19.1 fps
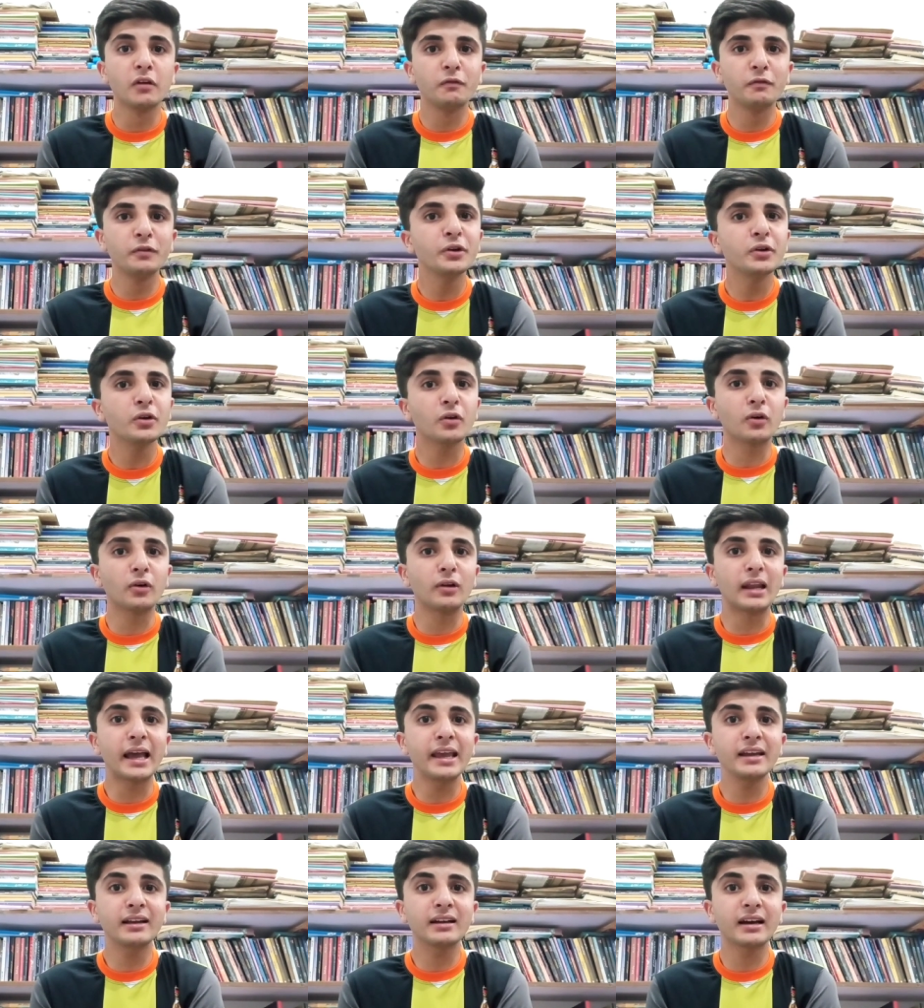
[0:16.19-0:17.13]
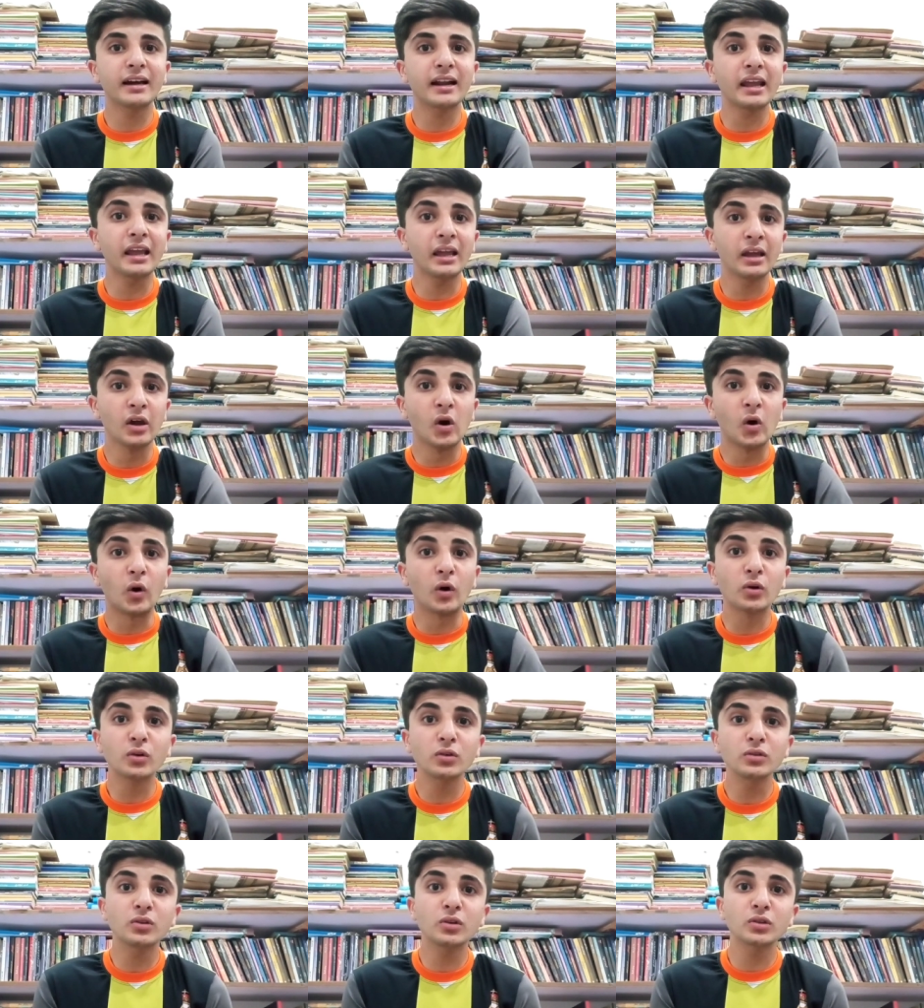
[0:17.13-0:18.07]
वीडियो को लाइक करें
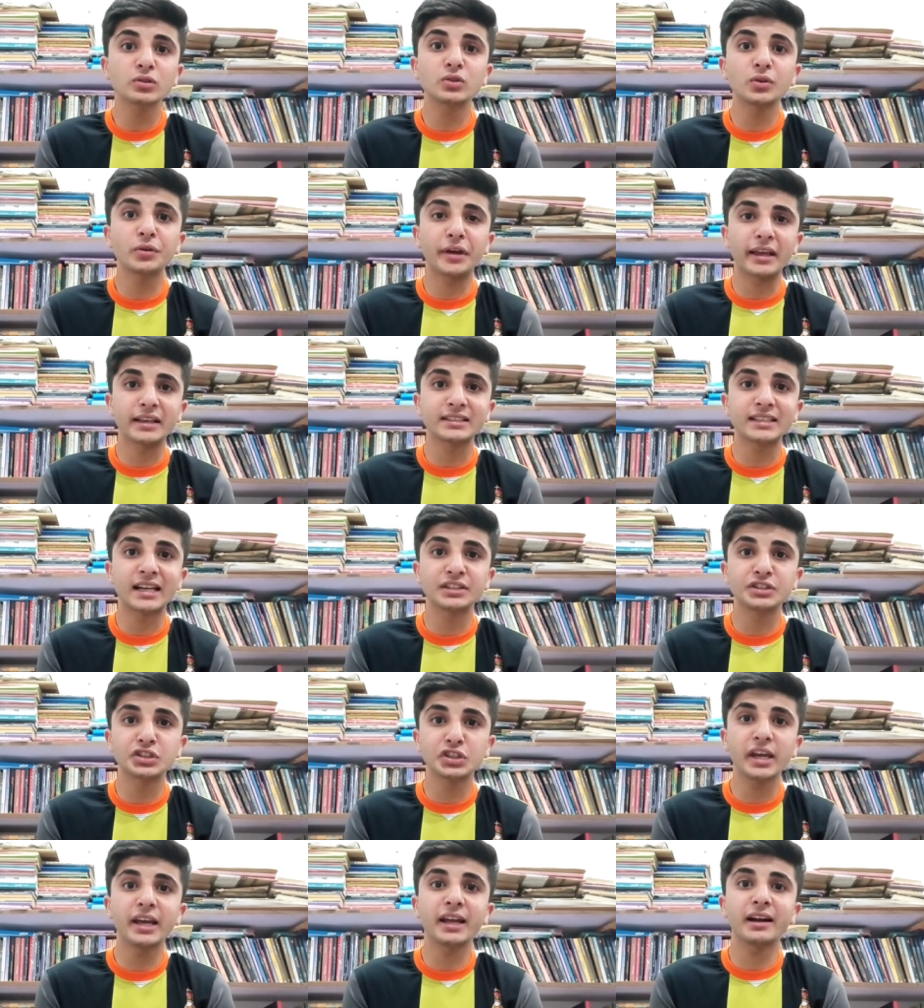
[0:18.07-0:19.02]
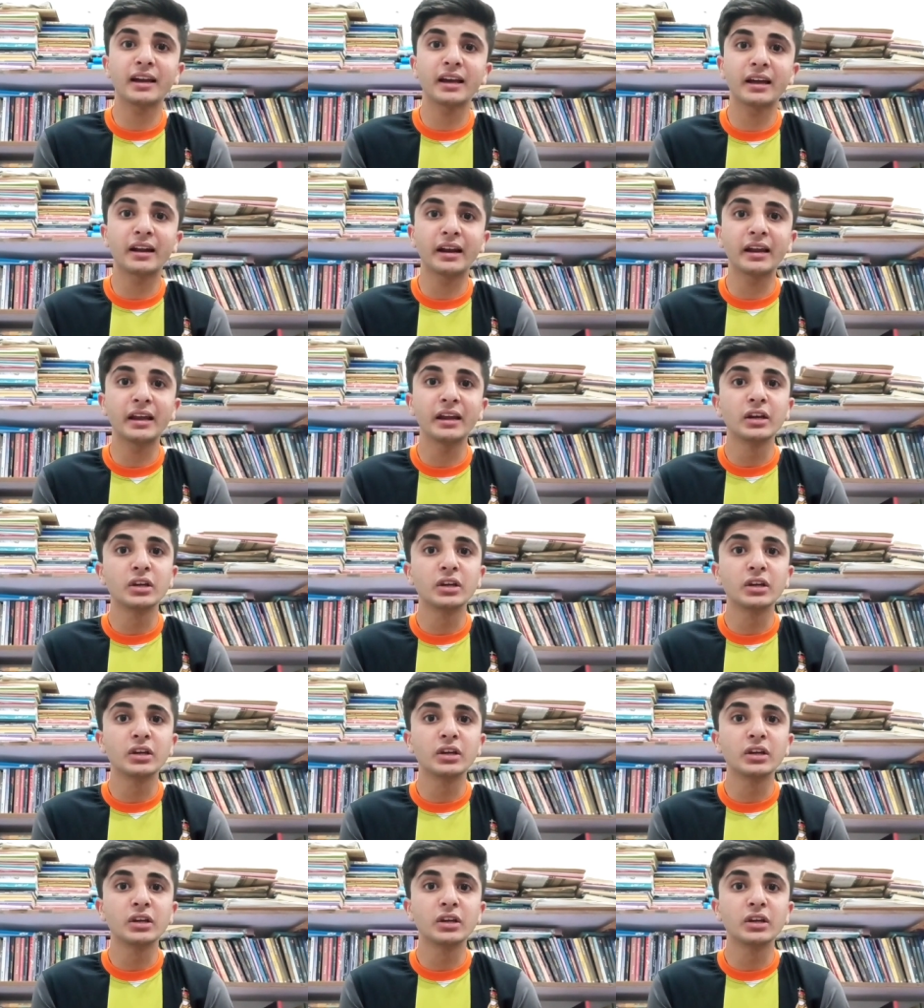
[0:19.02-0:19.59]
और उन दोस्तों के साथ शेयर करें